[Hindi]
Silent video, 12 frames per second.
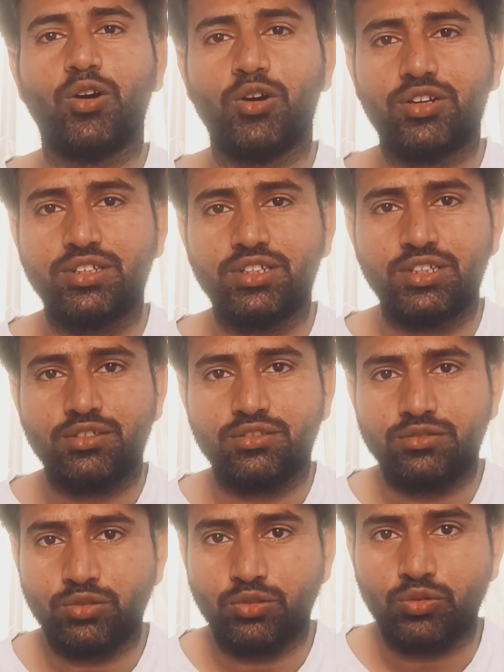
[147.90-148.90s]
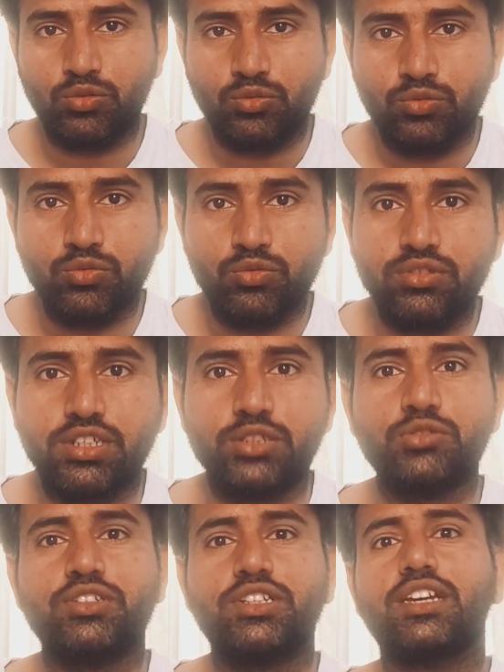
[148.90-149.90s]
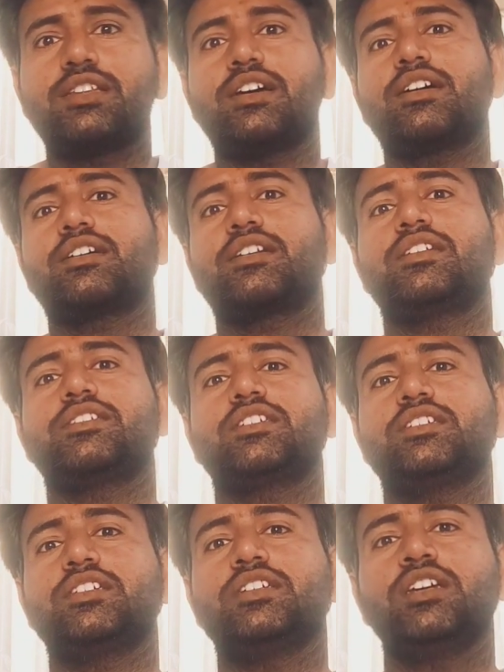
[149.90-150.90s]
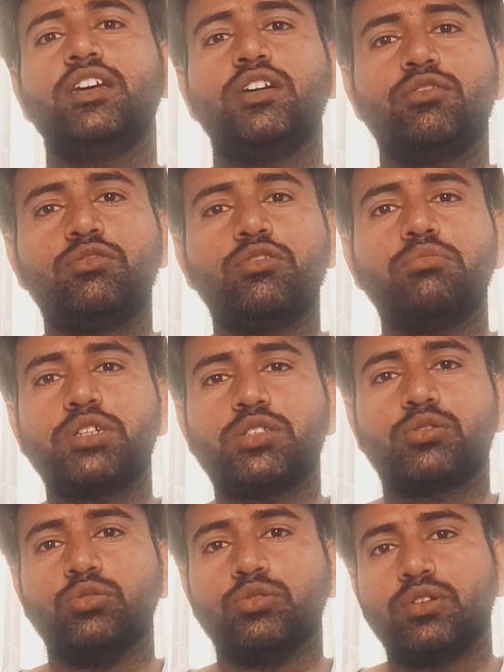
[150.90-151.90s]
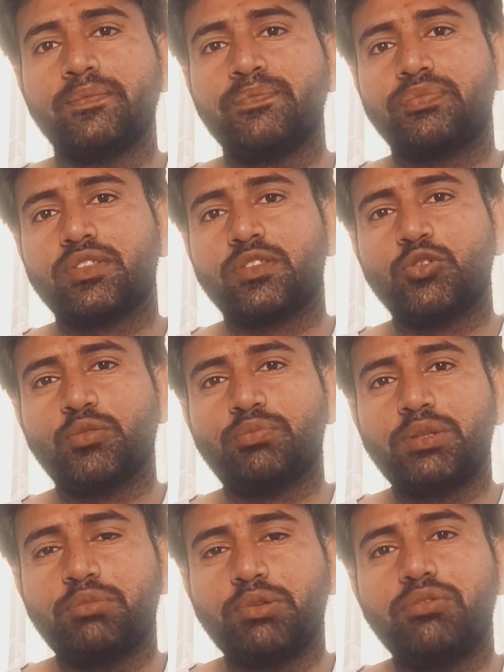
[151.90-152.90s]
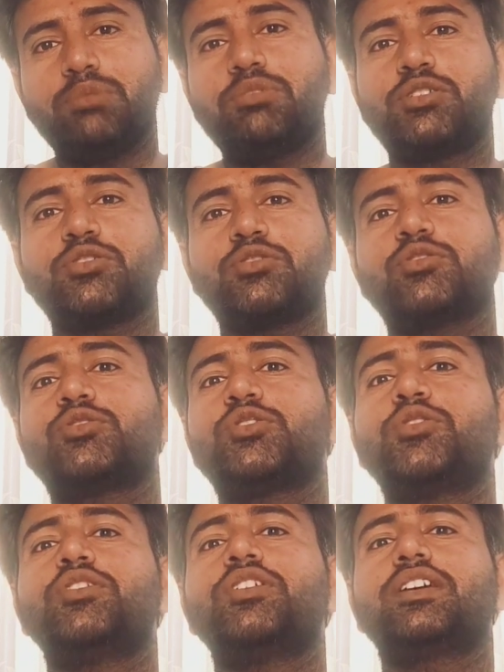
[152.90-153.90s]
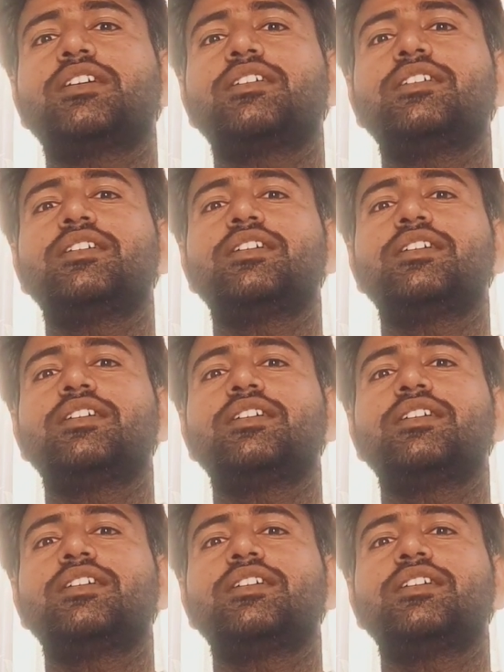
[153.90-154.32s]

और जो उनका शुक्रिया अदा करना चाहिए वो मज़दूर जो अपनी बीवी बच्चों को छोड़ के